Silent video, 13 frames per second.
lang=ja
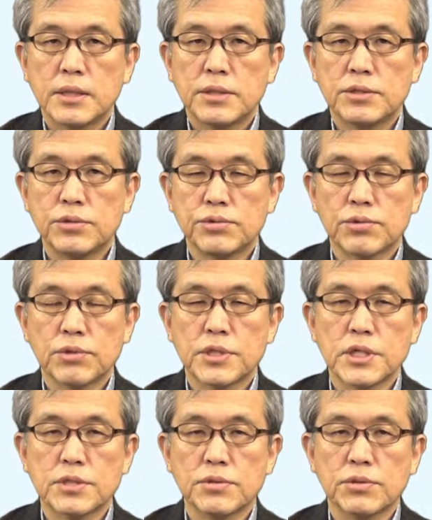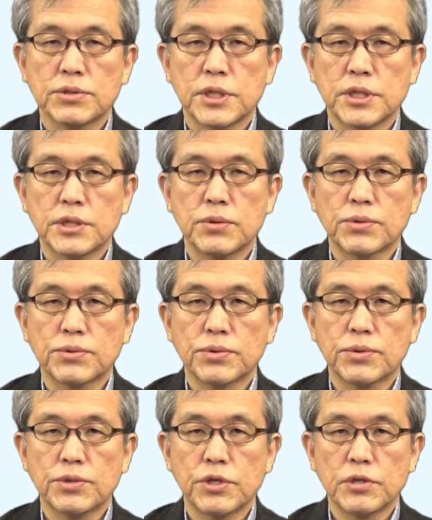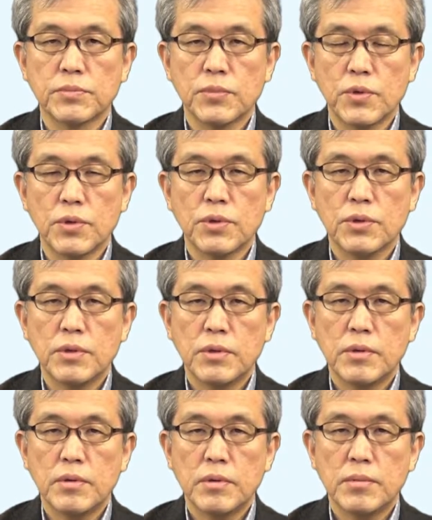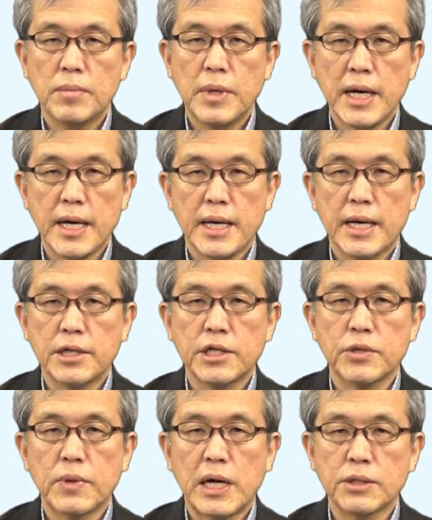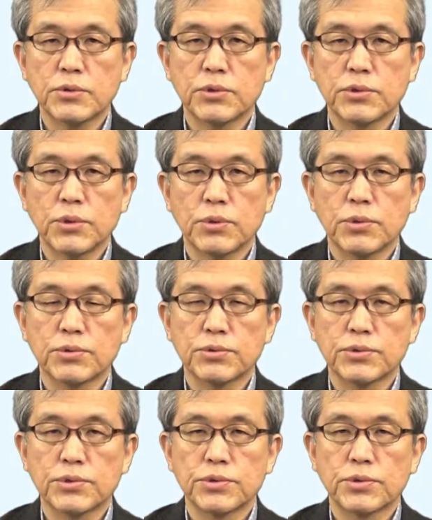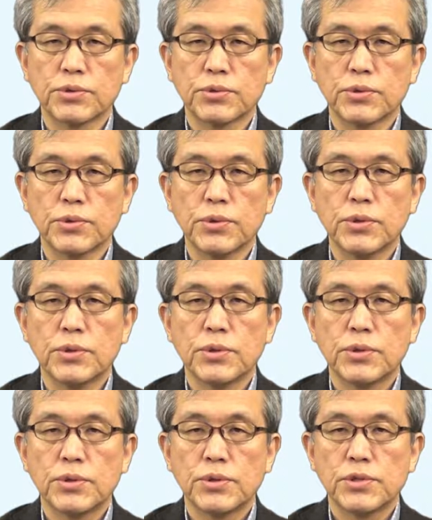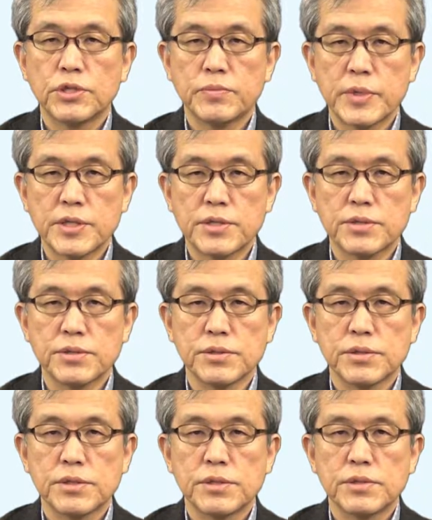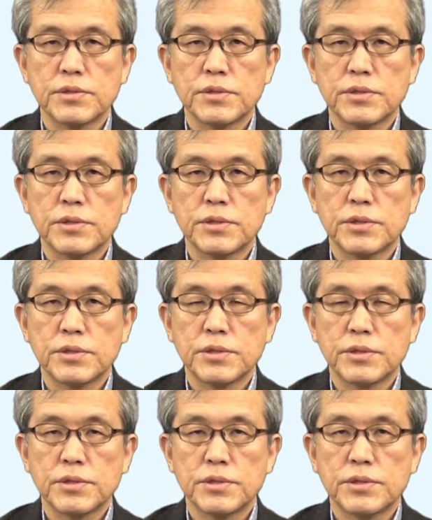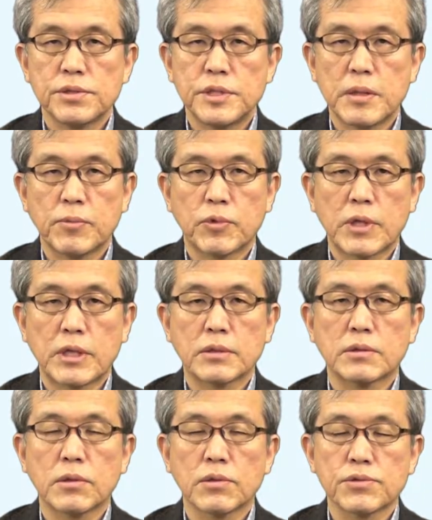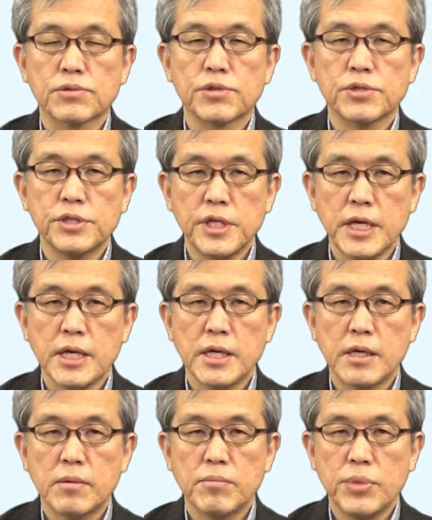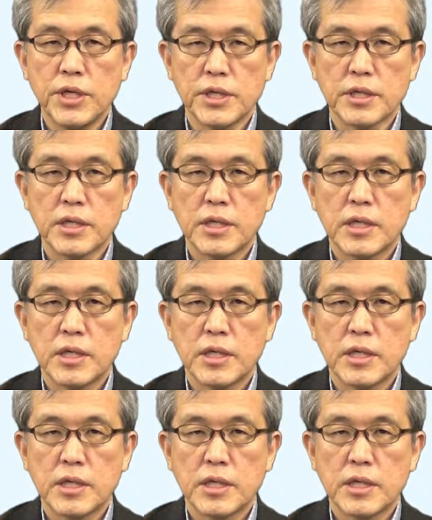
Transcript: 従属節の出来事よりも前あるいは後に起こるということを示すテンポラルクローズとして B